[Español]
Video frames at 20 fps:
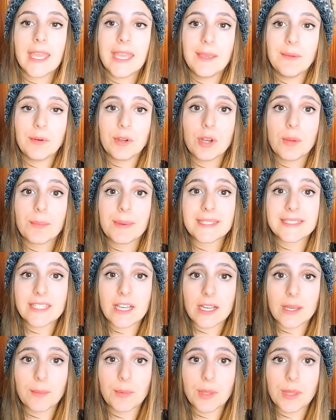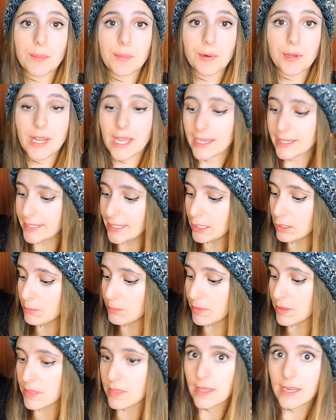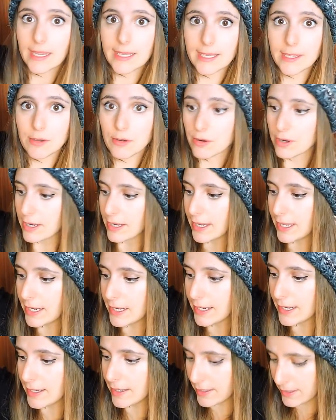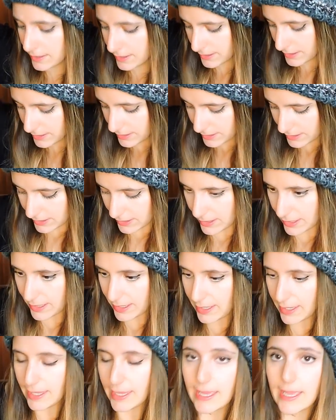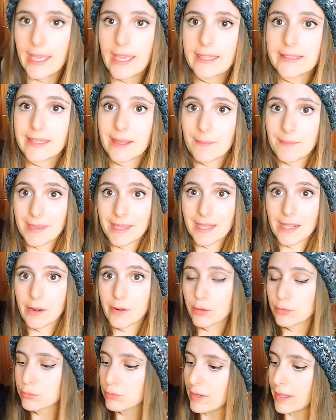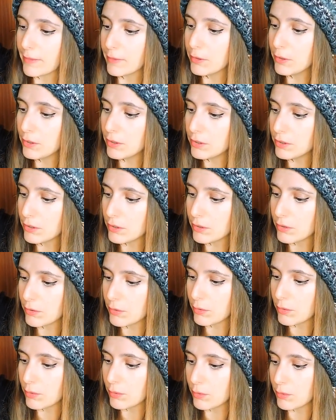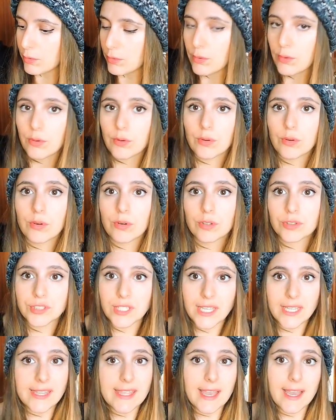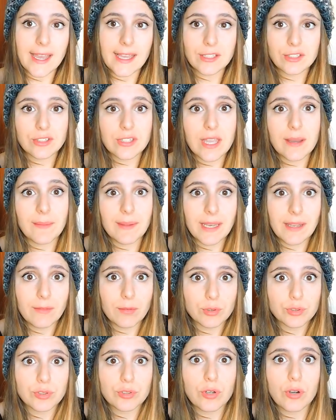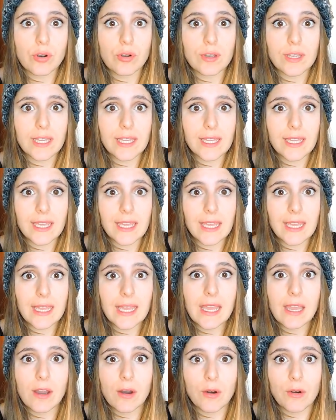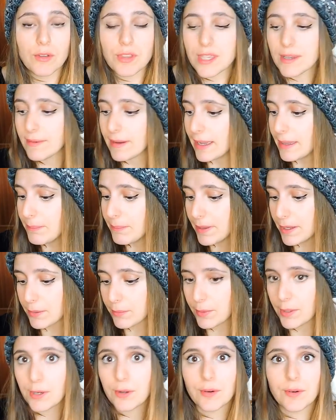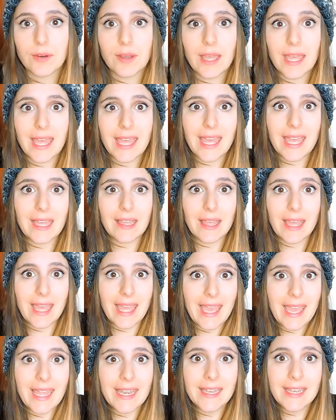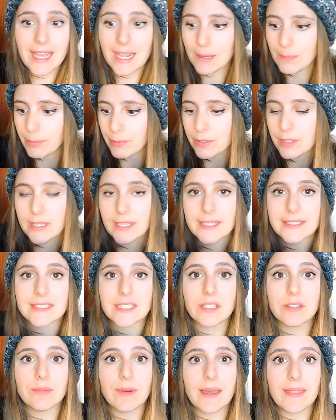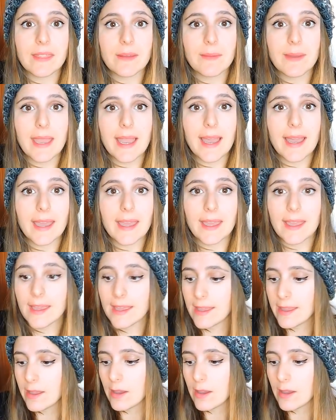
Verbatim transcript: Y bueno, he pensado que podéis poner aquí los pinceles que yo os regale, eh, también el rotulador o no sé, ya eso ya veréis vosotros lo que os lleváis, pero bueno, e, es, genial porque si vais de viaje